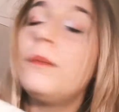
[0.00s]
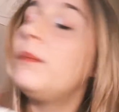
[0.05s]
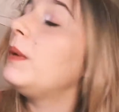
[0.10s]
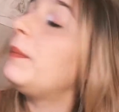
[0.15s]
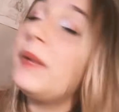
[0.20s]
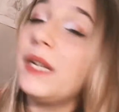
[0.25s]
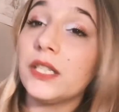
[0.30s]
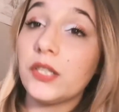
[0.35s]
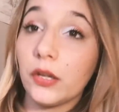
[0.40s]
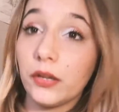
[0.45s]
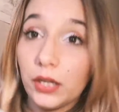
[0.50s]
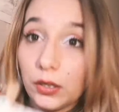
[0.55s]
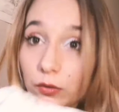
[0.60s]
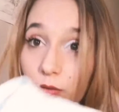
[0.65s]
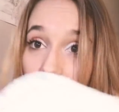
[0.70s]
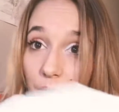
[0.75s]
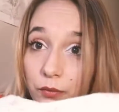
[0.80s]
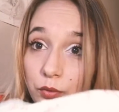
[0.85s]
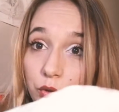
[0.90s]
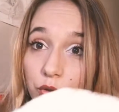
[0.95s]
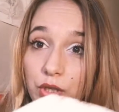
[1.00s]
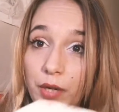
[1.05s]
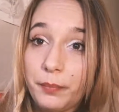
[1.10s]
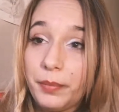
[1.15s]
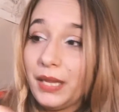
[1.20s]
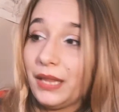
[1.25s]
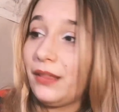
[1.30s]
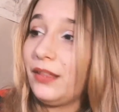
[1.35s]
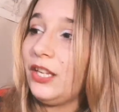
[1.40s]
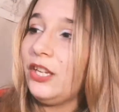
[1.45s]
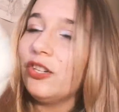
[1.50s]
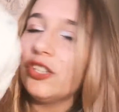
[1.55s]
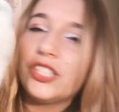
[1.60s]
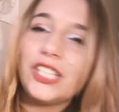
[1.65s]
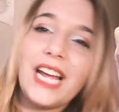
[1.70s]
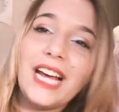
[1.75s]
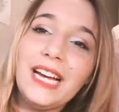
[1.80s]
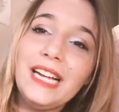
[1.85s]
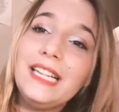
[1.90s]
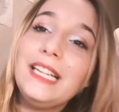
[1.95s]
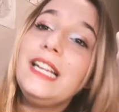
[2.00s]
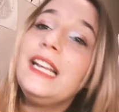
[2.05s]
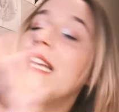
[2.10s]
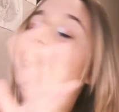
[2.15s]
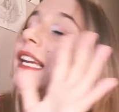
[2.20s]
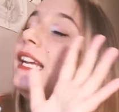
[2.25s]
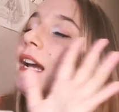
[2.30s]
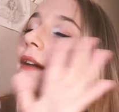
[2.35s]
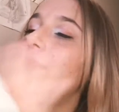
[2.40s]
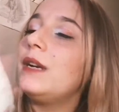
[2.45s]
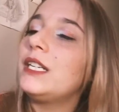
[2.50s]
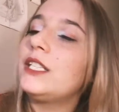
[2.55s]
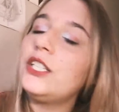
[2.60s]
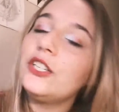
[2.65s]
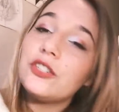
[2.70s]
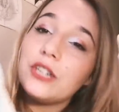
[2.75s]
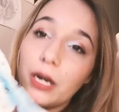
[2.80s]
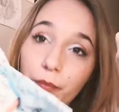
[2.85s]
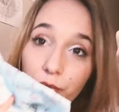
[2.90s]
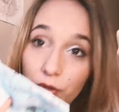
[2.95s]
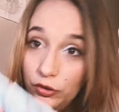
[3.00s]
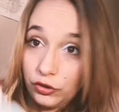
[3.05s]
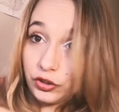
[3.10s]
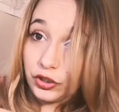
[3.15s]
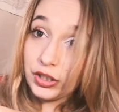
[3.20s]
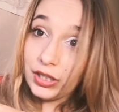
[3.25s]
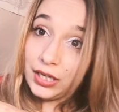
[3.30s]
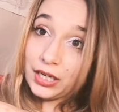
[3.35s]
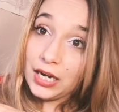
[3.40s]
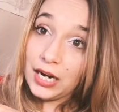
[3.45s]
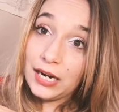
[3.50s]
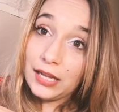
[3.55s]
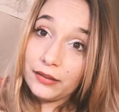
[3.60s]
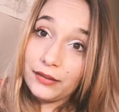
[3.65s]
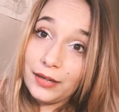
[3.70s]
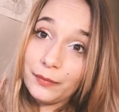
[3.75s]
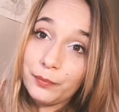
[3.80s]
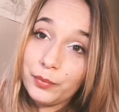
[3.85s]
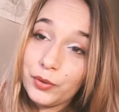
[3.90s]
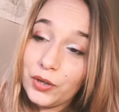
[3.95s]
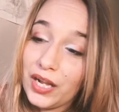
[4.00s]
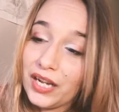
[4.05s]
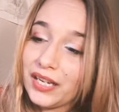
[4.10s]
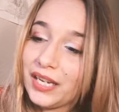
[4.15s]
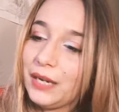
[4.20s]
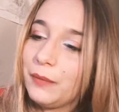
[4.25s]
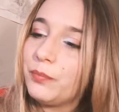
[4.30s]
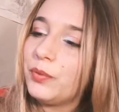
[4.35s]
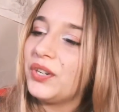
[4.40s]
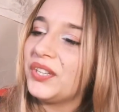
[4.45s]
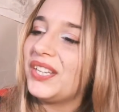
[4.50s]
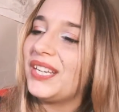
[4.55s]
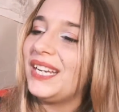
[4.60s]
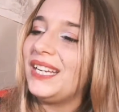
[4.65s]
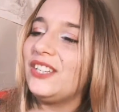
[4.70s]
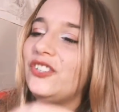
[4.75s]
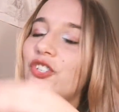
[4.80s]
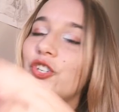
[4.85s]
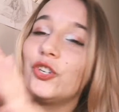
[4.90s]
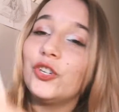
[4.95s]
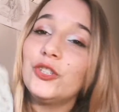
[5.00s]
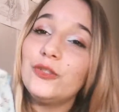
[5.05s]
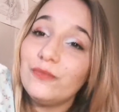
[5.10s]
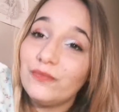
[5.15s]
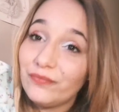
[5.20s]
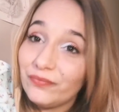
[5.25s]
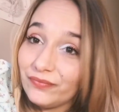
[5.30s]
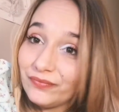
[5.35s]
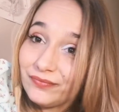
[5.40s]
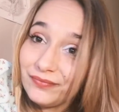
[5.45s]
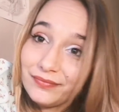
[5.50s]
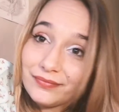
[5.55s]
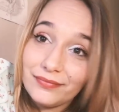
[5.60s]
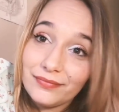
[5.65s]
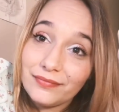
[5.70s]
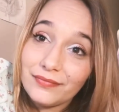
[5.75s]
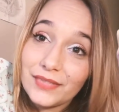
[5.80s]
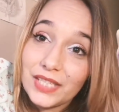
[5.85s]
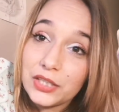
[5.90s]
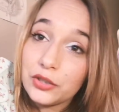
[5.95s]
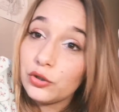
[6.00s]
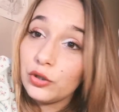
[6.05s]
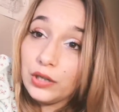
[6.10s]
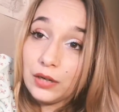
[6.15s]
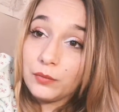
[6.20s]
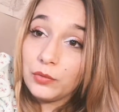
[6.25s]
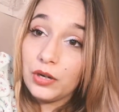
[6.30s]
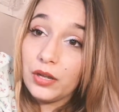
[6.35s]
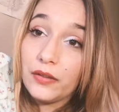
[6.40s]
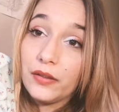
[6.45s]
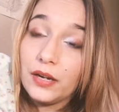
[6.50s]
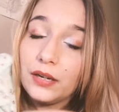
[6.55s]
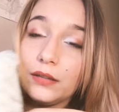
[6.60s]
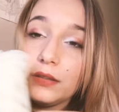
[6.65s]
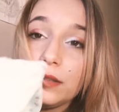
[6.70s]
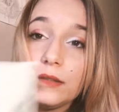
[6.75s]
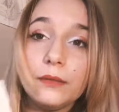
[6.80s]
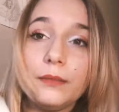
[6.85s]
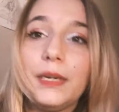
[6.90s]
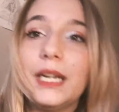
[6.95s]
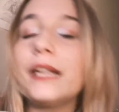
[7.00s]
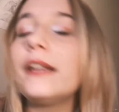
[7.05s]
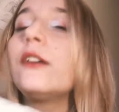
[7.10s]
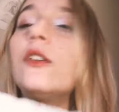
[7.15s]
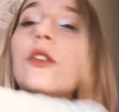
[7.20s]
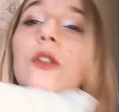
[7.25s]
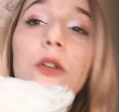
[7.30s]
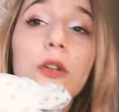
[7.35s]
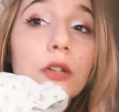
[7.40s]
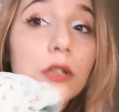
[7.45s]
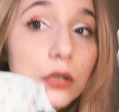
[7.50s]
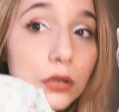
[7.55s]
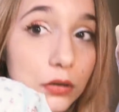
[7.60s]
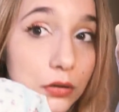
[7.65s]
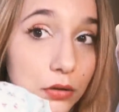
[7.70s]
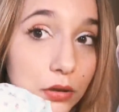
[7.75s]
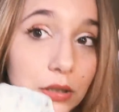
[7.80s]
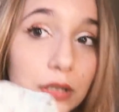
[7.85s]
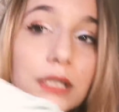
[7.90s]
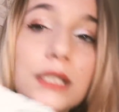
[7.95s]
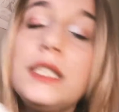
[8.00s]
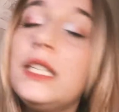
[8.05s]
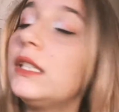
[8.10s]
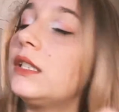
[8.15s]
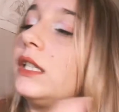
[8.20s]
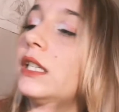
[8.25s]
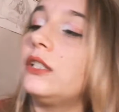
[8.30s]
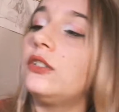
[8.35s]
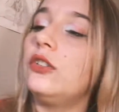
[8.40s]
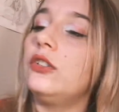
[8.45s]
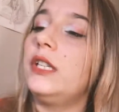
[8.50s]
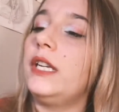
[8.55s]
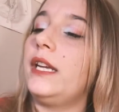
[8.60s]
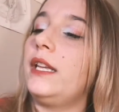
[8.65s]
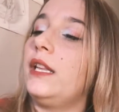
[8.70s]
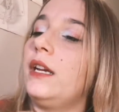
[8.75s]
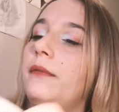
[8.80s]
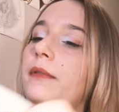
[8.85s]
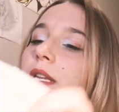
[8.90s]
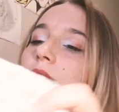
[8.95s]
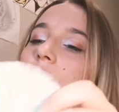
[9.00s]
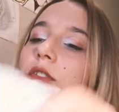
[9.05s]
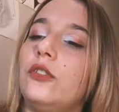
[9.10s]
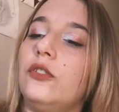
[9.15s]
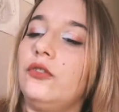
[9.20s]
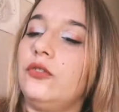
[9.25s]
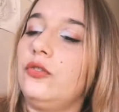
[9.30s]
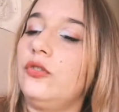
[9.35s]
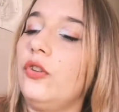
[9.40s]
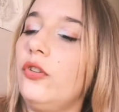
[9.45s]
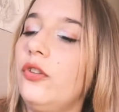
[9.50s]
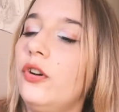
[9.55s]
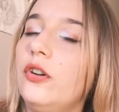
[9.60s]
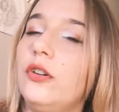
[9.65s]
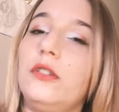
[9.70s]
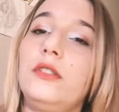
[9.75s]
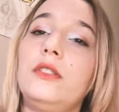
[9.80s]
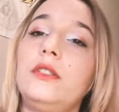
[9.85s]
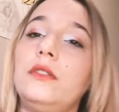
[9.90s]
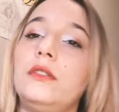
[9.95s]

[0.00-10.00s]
Me pienso hacer una blusa preciosa y a ver si os la puedo enseñar a hacer por aquí porque yo Estoy enamorada. Mira el color. Si es que esto te queda bien con todo.